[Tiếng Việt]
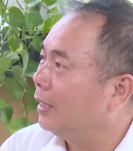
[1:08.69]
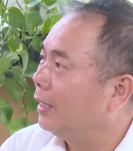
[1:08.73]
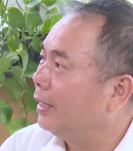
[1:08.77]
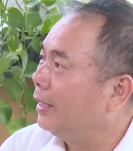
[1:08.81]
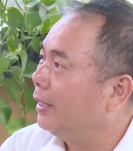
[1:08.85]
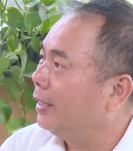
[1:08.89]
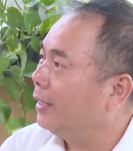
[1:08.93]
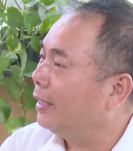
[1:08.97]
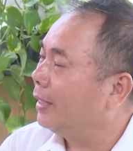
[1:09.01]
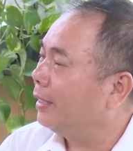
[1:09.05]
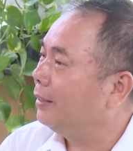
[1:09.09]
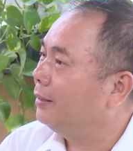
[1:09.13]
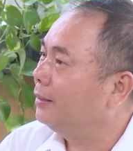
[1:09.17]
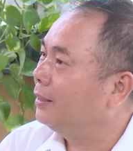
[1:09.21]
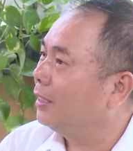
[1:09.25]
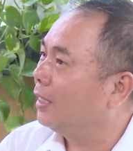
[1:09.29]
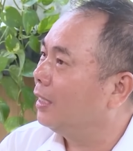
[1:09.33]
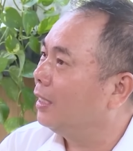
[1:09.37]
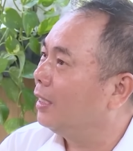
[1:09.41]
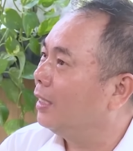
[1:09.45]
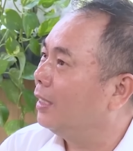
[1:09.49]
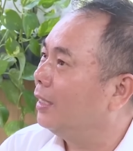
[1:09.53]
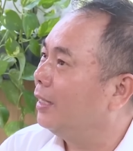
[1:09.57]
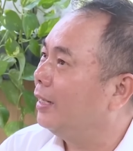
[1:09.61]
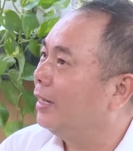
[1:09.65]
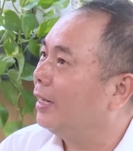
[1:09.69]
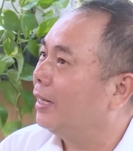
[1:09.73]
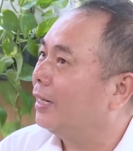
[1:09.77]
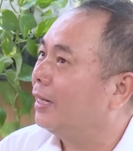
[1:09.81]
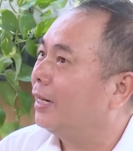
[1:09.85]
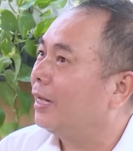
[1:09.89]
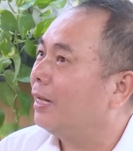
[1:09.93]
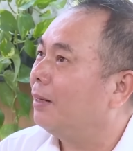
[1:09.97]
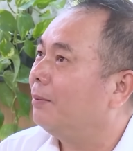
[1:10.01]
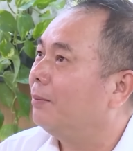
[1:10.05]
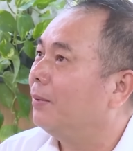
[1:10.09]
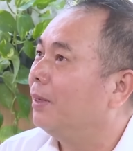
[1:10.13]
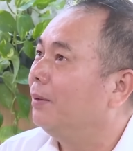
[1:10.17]
À, hiện nay là đang
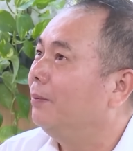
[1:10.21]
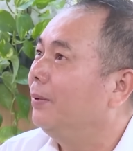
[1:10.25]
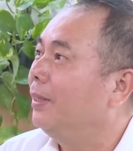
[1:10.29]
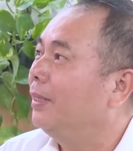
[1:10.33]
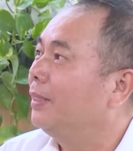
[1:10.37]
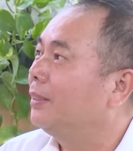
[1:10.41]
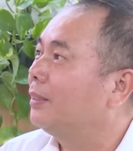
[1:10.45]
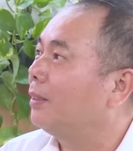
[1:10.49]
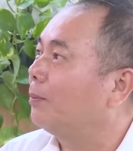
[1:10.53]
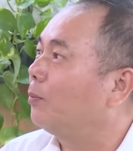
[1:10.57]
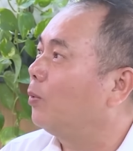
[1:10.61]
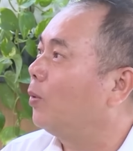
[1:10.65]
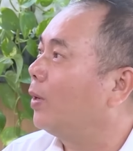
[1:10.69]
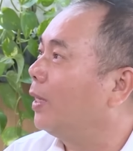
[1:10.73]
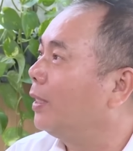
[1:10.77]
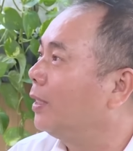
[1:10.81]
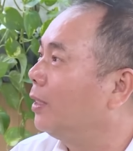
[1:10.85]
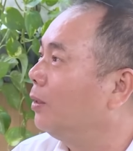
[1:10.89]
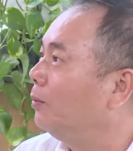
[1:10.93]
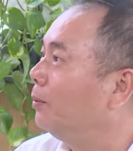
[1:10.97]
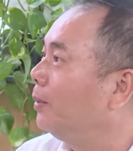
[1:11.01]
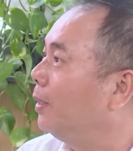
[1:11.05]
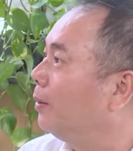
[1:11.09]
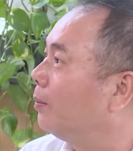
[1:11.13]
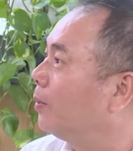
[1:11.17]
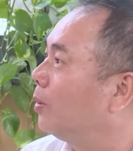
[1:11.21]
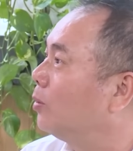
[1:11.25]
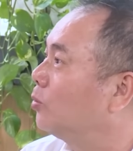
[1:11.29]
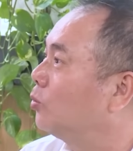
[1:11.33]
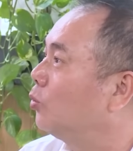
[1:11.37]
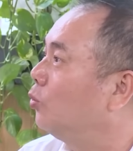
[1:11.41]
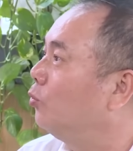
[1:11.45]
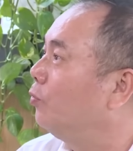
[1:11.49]
làm ở bên Tập đoàn Công nghiệp Cao